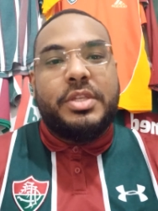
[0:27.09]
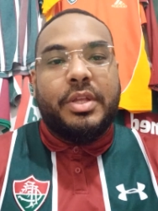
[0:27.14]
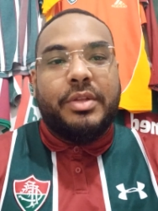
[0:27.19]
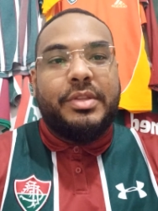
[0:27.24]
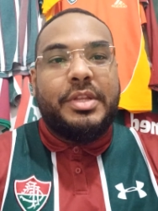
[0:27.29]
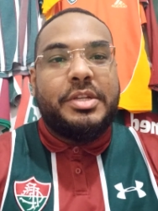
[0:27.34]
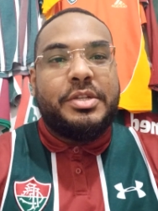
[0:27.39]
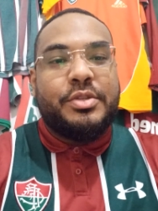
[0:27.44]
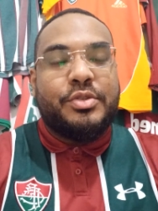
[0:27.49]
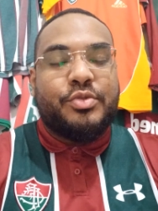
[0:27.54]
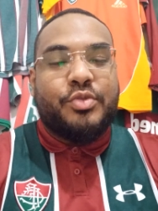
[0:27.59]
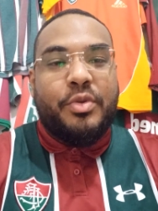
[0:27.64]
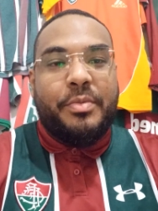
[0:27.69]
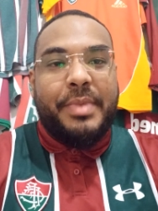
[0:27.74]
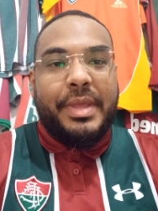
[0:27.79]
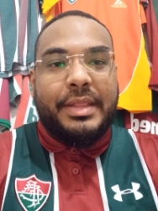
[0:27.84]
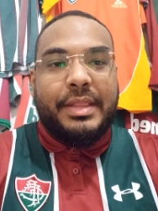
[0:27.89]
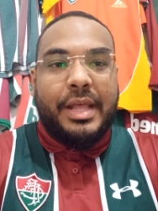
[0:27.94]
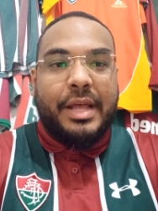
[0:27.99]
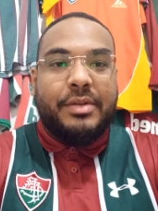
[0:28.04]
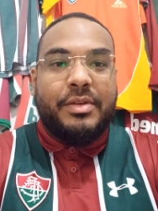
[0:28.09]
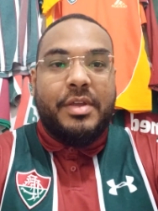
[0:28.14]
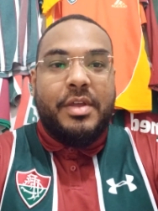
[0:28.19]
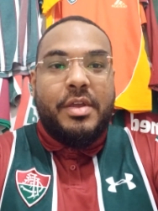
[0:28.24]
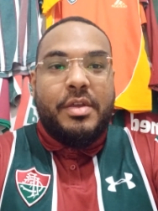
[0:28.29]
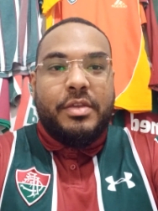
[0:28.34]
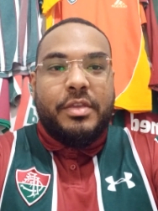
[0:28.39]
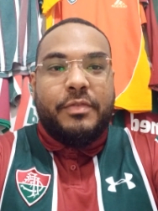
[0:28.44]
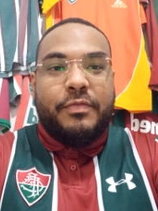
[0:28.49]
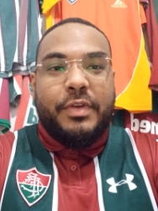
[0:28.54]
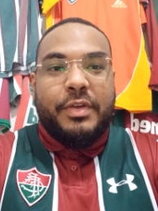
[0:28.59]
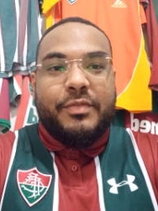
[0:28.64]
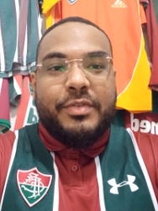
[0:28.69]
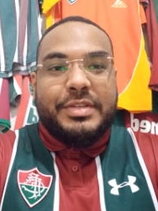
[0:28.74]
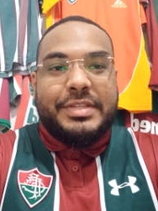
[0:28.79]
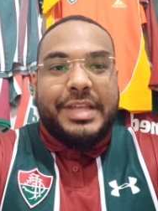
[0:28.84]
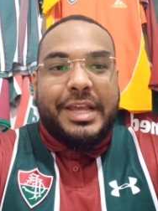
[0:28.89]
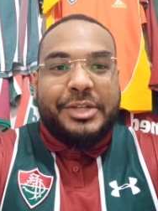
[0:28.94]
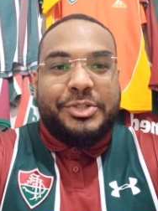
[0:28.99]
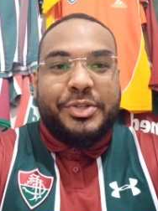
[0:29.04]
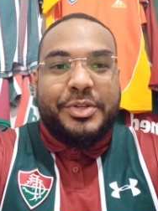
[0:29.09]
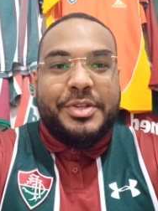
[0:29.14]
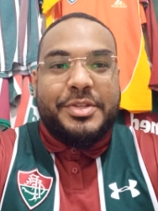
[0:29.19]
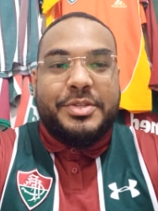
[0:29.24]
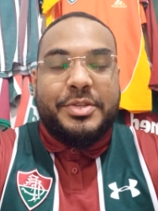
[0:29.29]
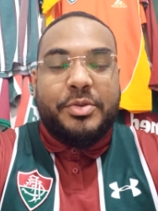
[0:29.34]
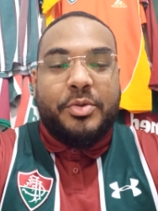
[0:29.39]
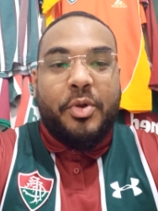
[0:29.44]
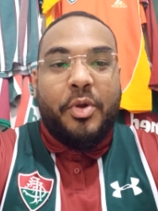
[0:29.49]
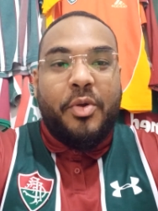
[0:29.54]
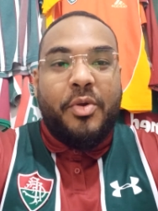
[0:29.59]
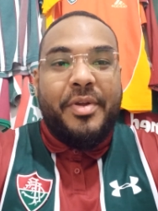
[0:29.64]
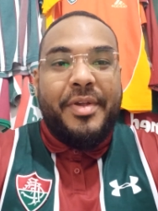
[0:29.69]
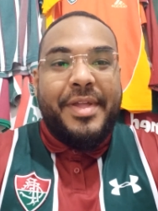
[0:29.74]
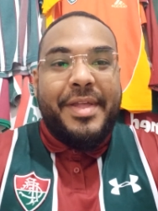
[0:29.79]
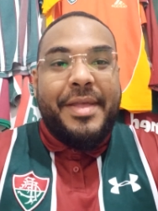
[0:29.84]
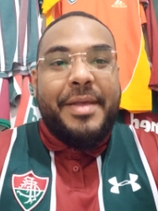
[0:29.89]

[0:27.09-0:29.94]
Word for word: Então deixa nos comentários o que foi que você achou desse gol,